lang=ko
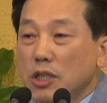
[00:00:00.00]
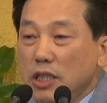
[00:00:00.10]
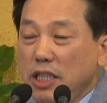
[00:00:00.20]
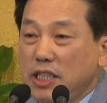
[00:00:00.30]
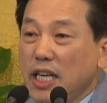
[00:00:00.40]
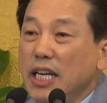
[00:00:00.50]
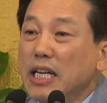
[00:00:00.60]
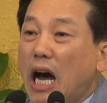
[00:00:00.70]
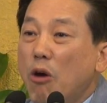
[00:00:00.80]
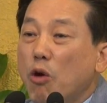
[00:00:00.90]
이 책이
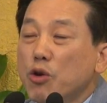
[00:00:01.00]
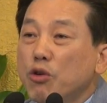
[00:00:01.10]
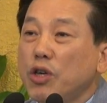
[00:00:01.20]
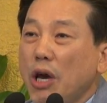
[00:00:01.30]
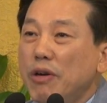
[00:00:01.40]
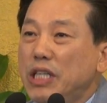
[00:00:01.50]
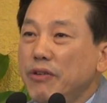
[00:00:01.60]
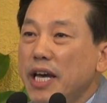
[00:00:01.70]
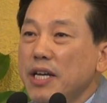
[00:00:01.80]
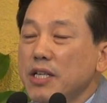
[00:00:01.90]
나오고 6개월
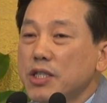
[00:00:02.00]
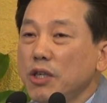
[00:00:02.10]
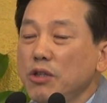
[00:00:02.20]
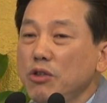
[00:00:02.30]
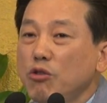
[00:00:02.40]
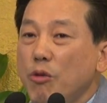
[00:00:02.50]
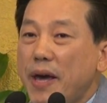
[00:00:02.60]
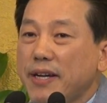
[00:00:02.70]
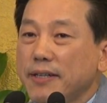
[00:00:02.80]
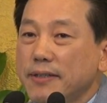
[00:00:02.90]
뒤에
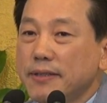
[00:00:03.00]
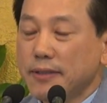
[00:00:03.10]
1941년